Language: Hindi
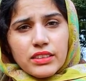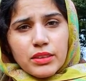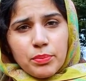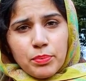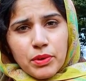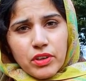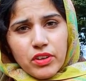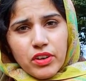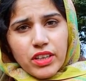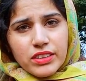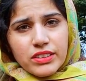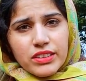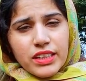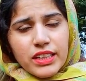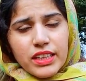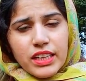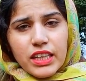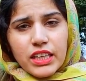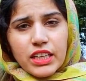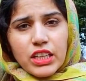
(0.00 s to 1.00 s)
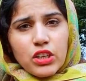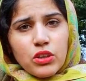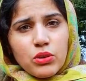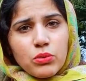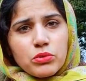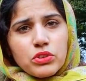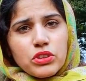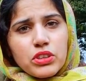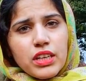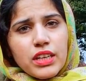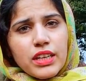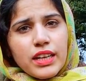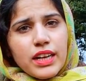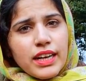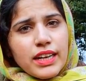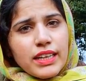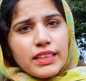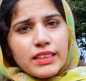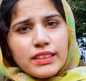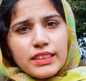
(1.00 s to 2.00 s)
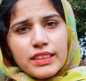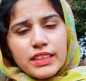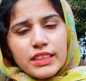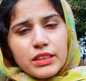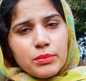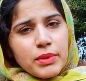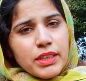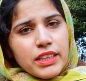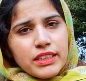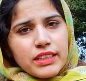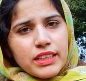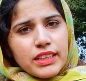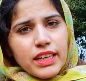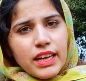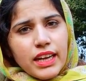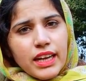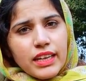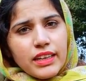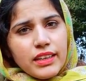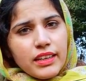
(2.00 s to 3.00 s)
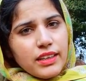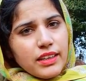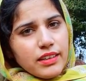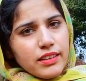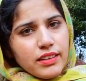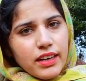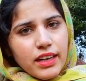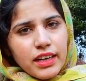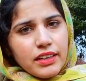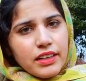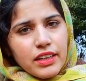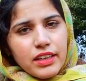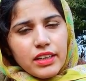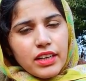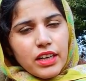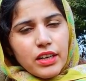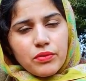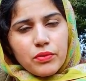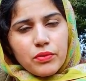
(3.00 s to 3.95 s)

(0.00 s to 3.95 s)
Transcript: जब क्रॉस करने लगी हूँ मुझे लगा इर्द गिर्द मैंने देखा राइट एंड